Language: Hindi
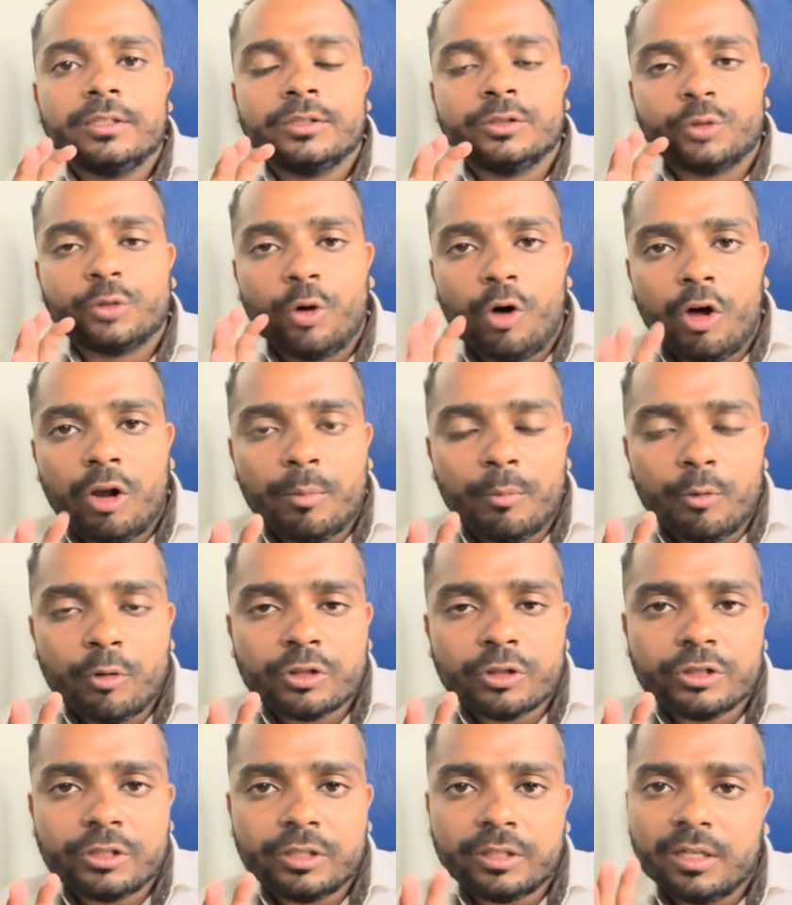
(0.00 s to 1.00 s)
तो
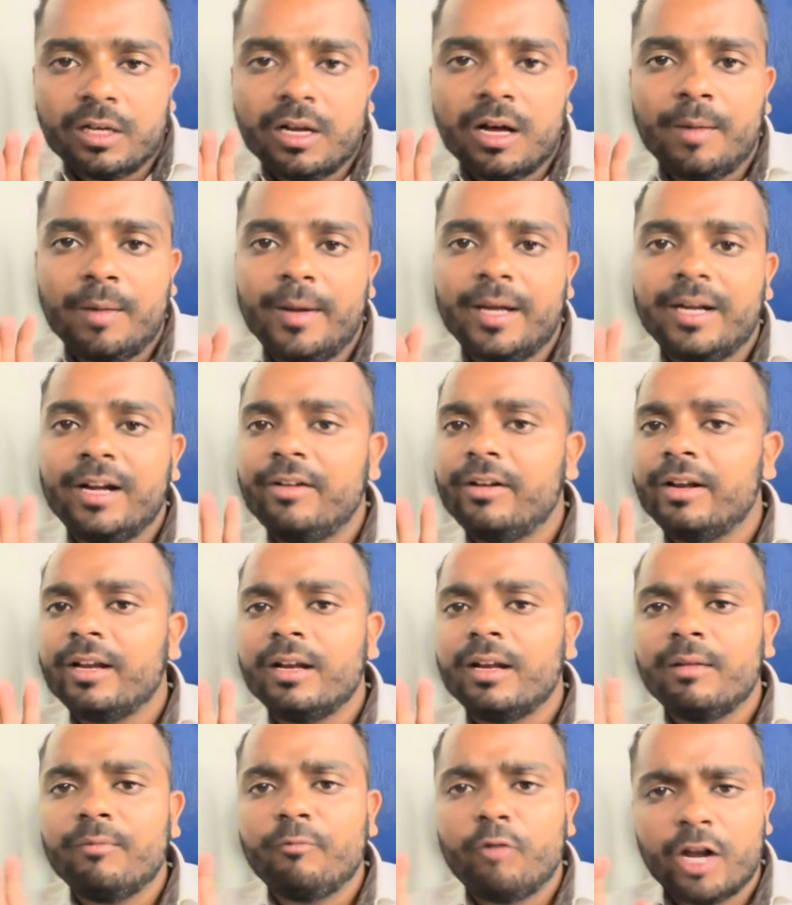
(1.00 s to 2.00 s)
ऑलमोस्ट हमारी ट्रेन
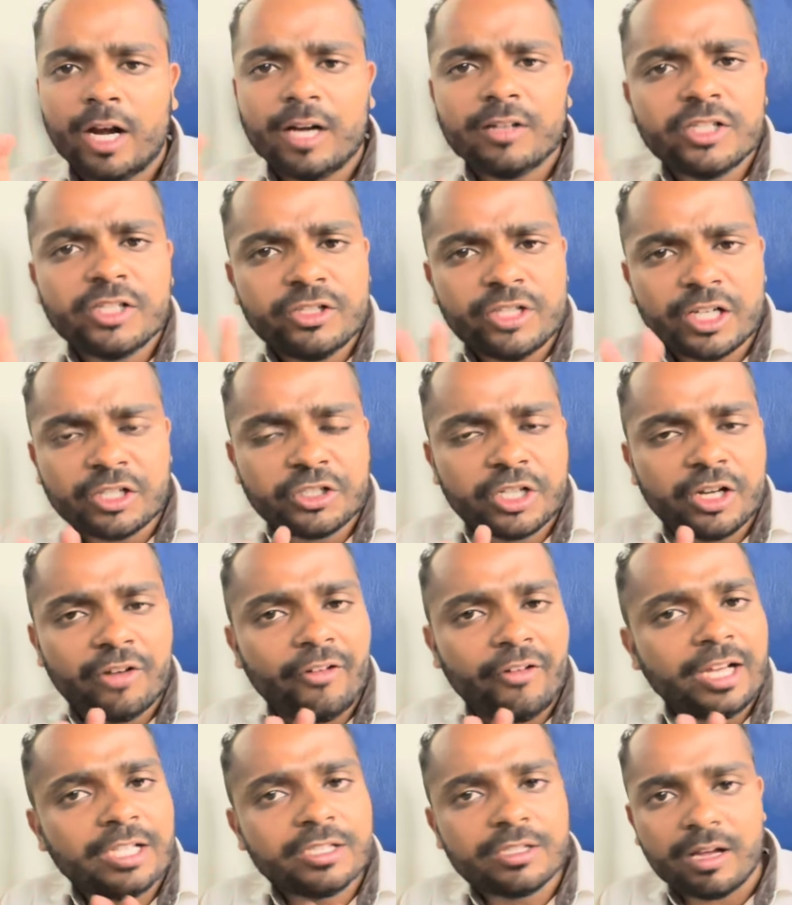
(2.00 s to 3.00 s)
अब वाराणसी जंक्शन
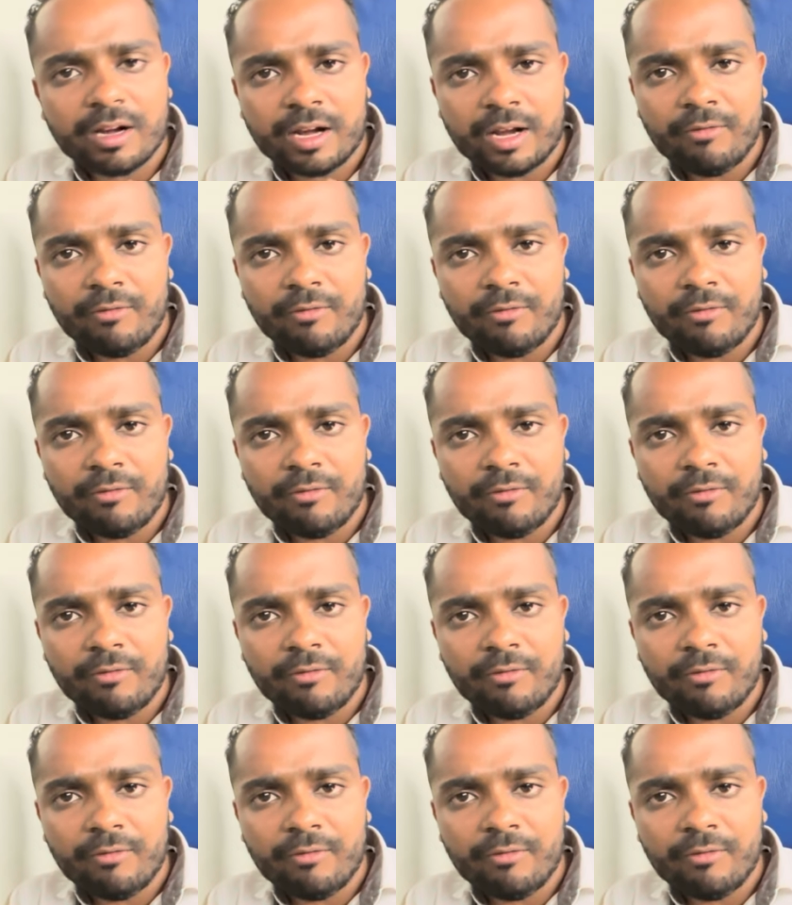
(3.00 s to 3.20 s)
रीच करने